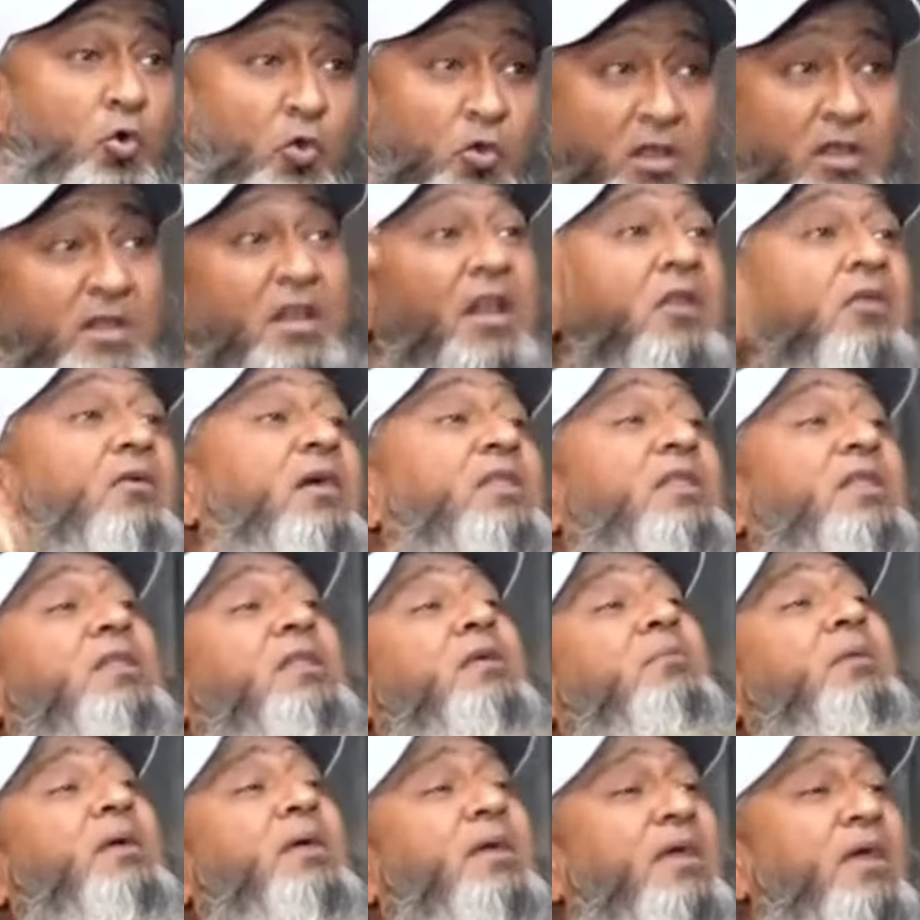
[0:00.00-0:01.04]
खोल के निलवाते
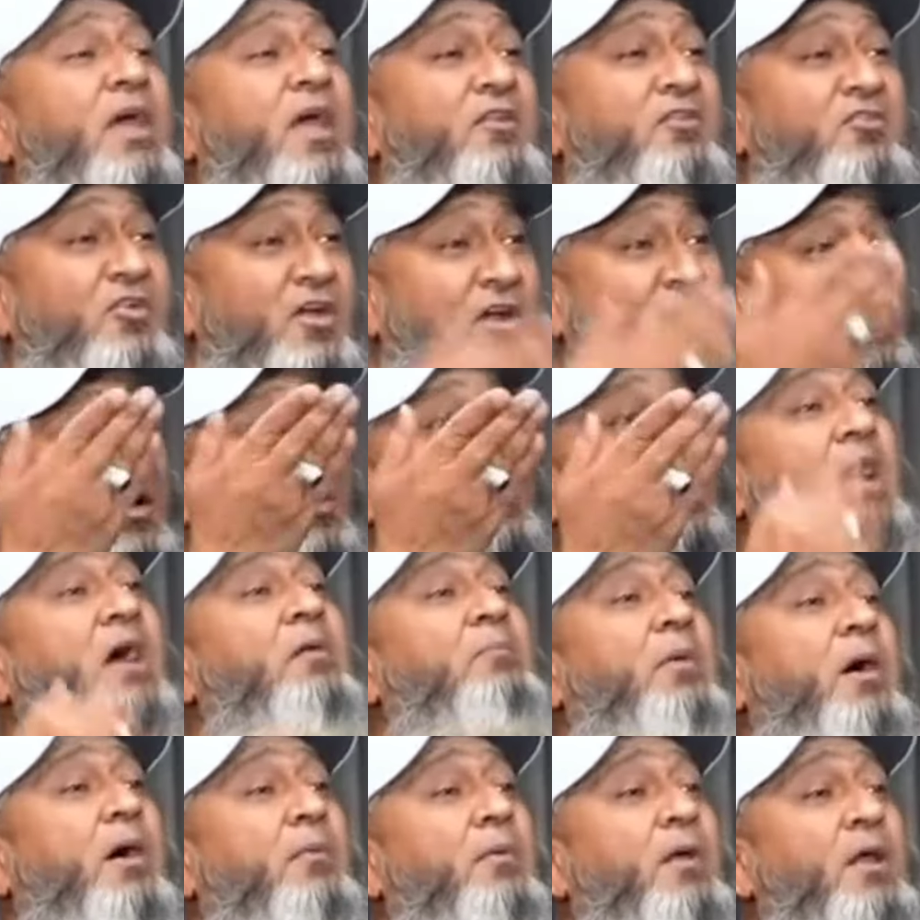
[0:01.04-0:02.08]
थे भाई ऐसे खतरनाक
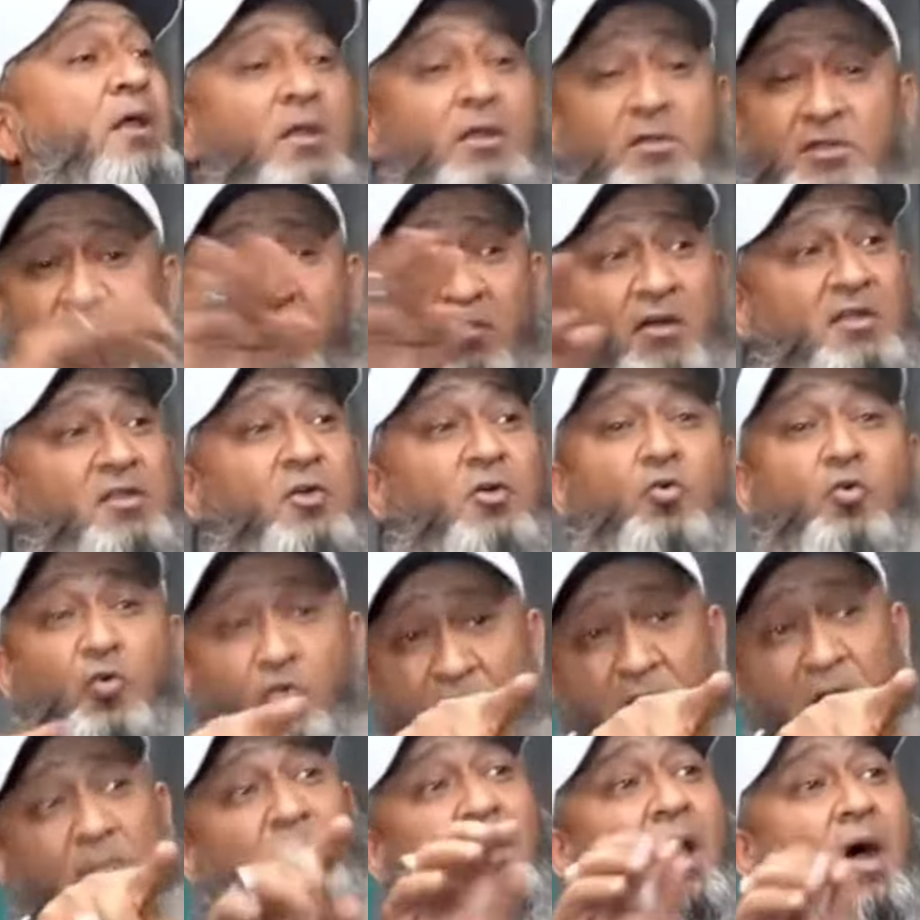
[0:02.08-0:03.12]
बाप दरवाजा
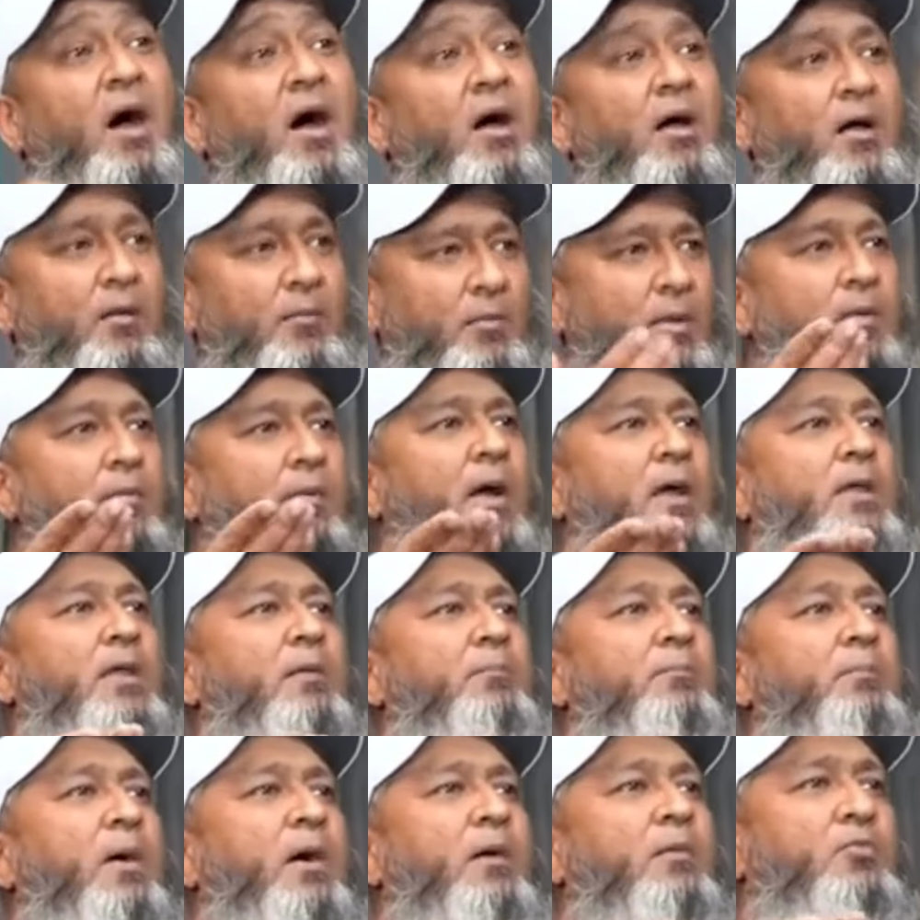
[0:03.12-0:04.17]
खोल लब नहा भाई भाई
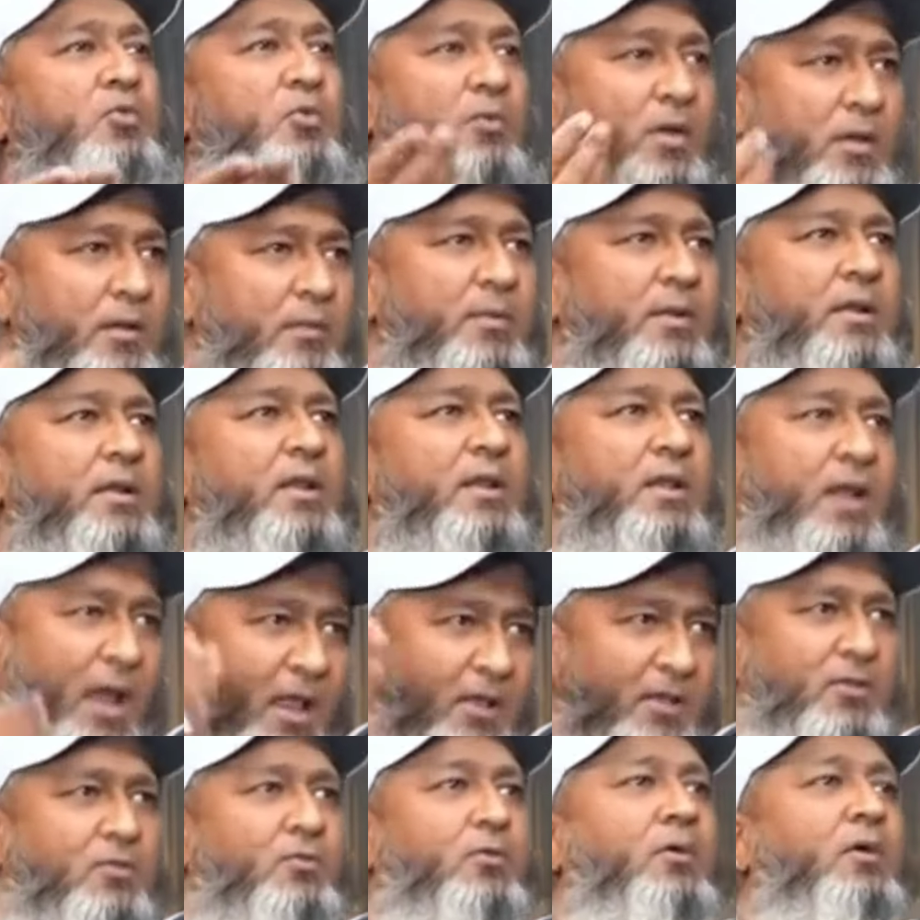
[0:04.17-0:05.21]

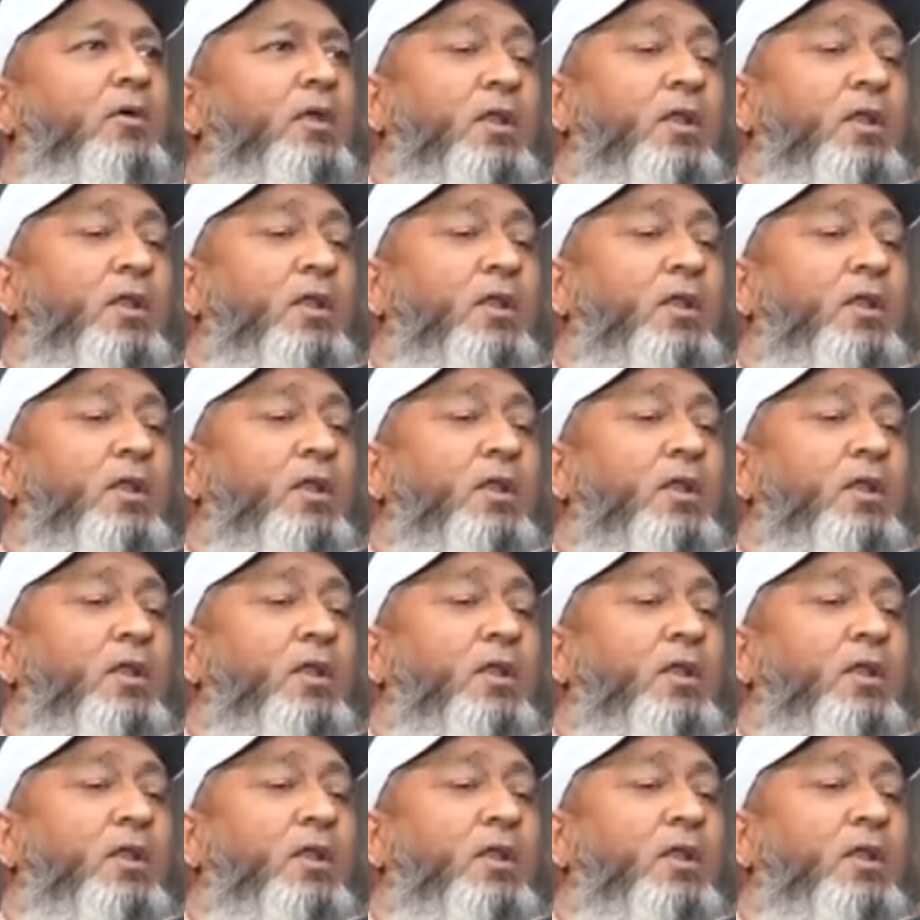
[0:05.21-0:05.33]
नहाने